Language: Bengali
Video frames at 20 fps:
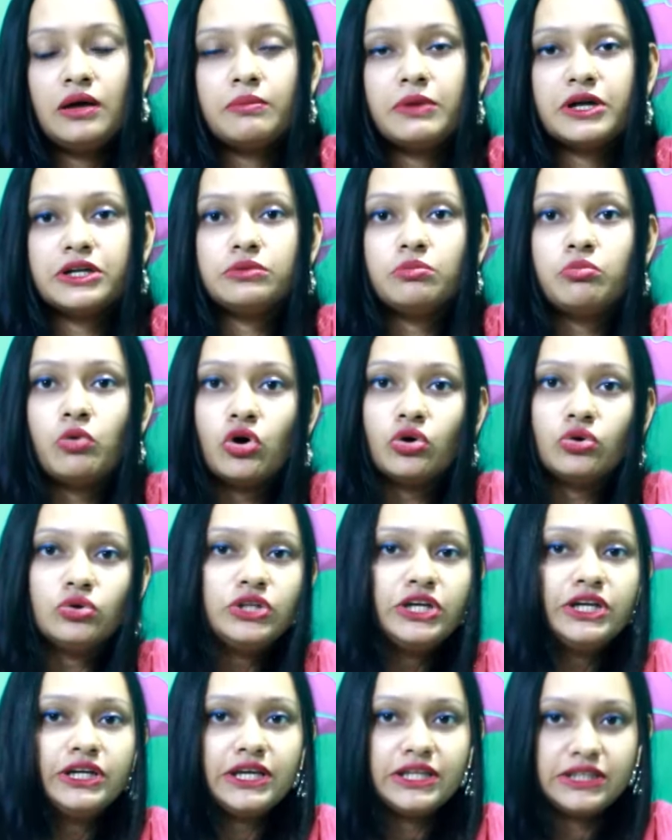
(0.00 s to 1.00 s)
বাট
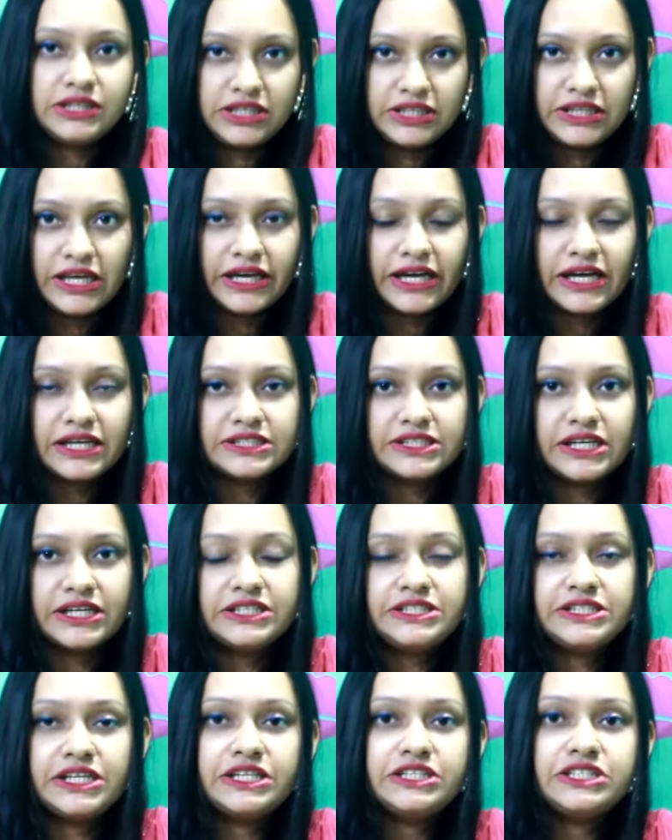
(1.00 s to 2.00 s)
বড়দের ক্ষেত্রে দেখা যায়
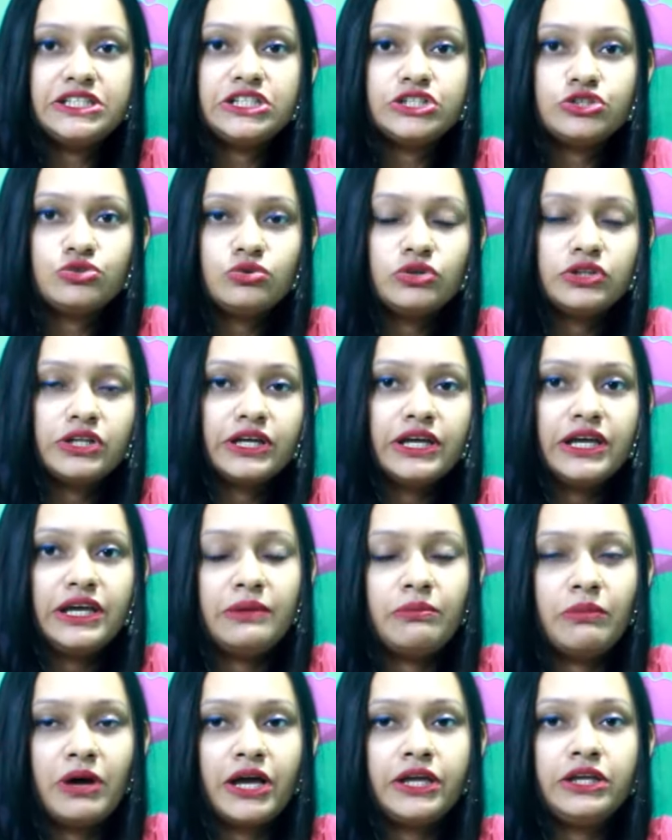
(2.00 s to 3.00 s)
যেই জিনিসগুলো থাকে
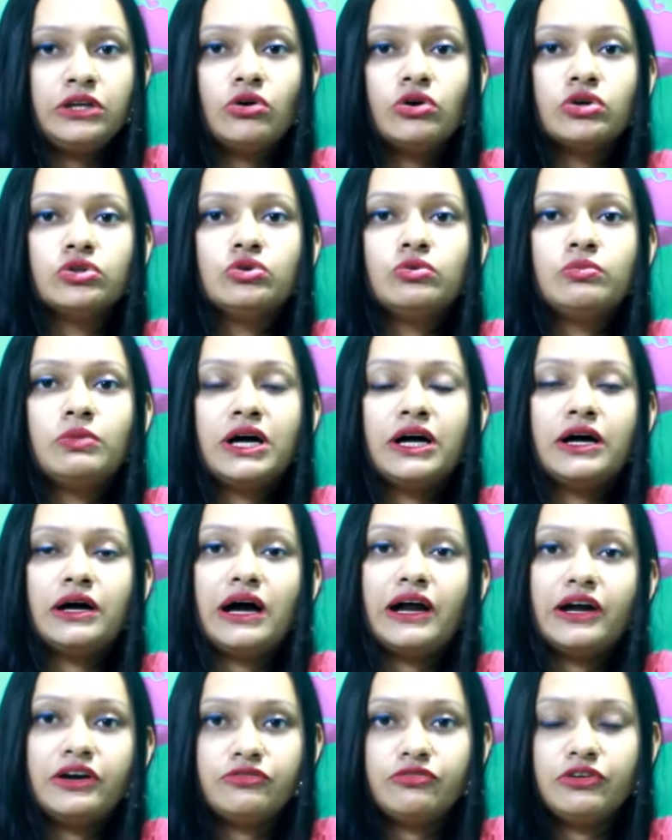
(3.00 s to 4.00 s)
এমআই অথবা
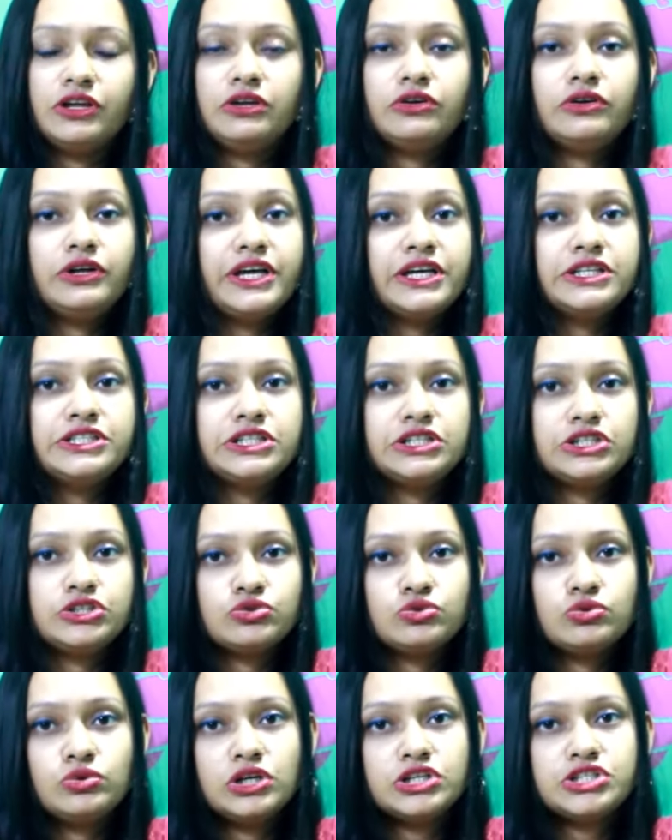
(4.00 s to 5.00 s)
হার্ট ফেলিওর এই
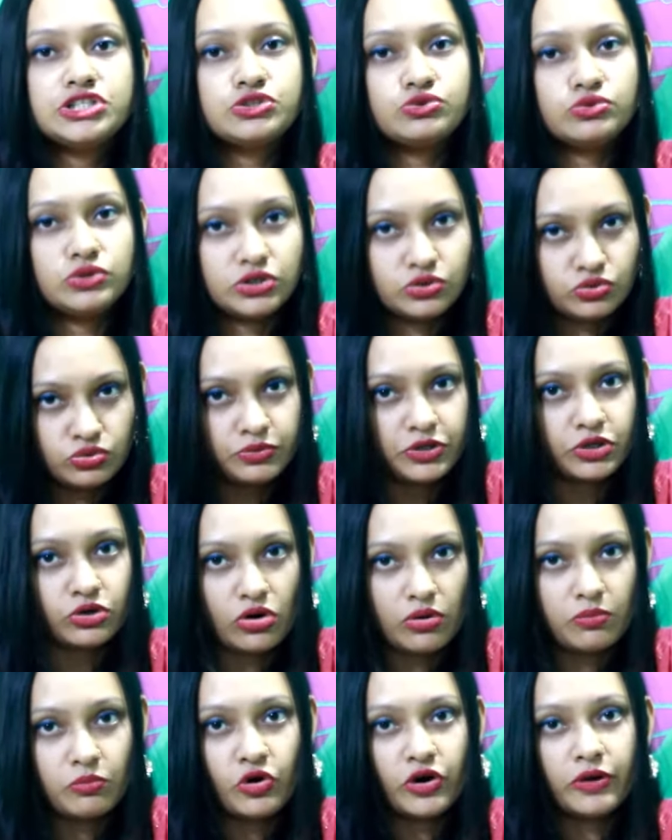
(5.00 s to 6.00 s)
জিনিসগুলো শিশুদের খুবই
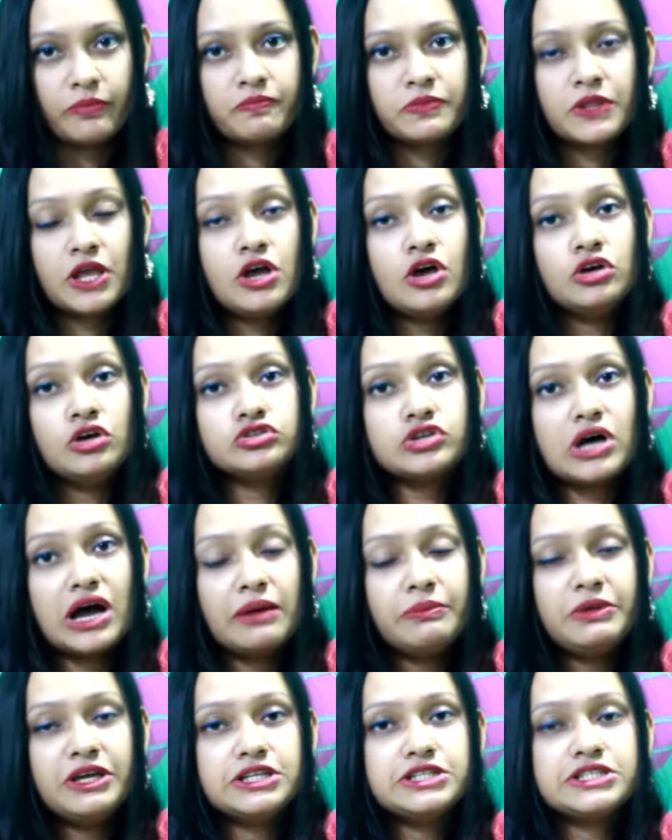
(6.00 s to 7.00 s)
কম হয় সো
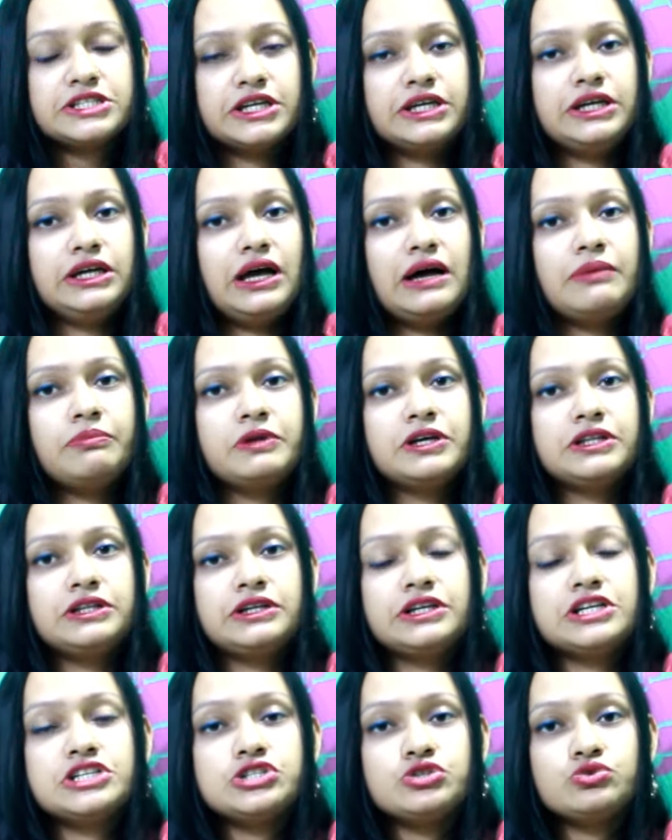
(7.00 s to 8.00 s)
আমি আজকে
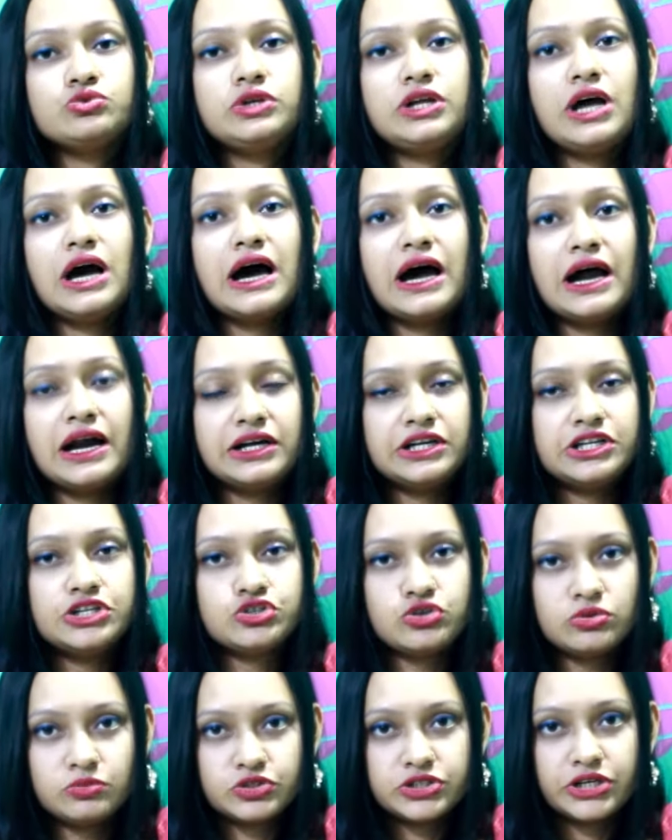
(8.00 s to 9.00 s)
আপনাদেরকে শিশুদের হার্টের
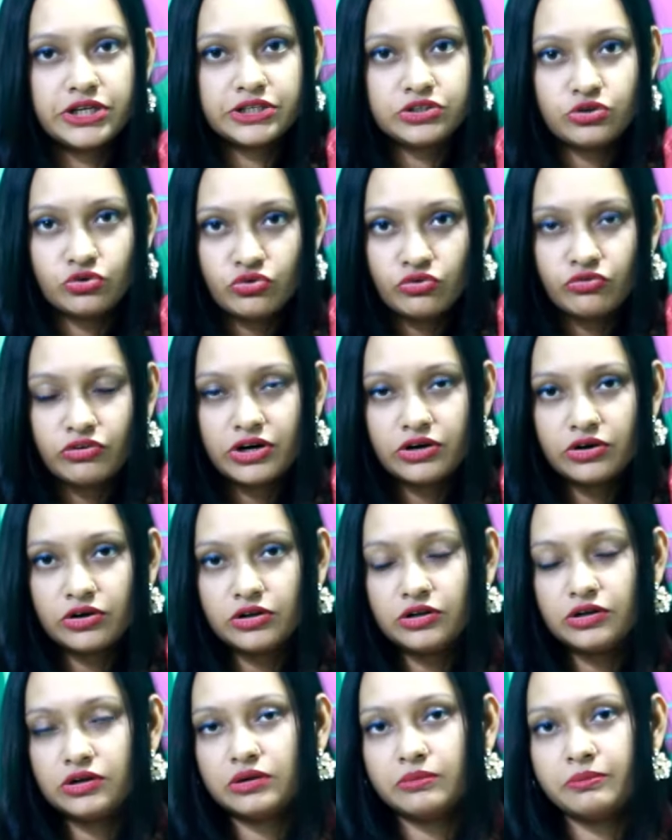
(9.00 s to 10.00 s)
সমস্যার একটা
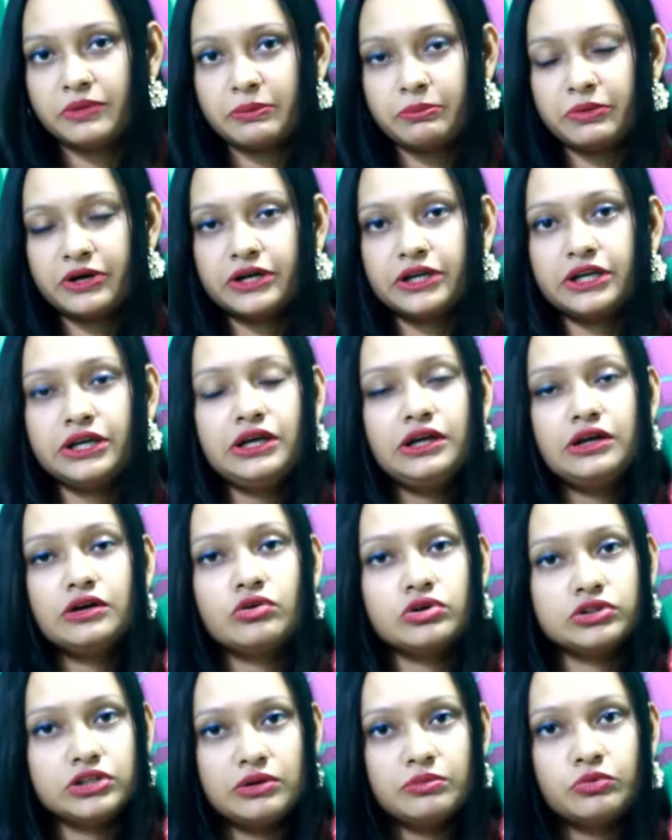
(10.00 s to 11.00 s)
ওভারঅল ব্যাপার নিয়ে
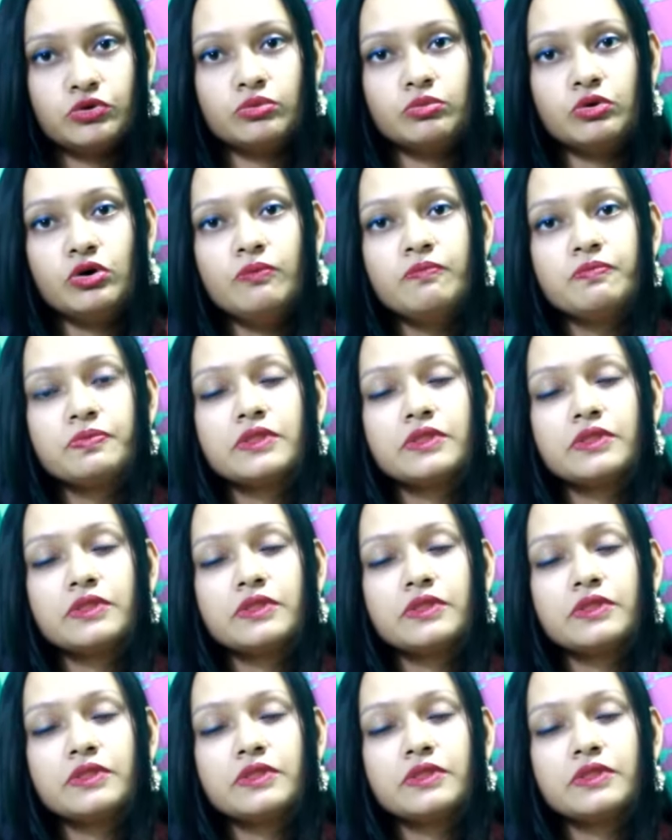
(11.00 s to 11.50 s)
কথা বলবো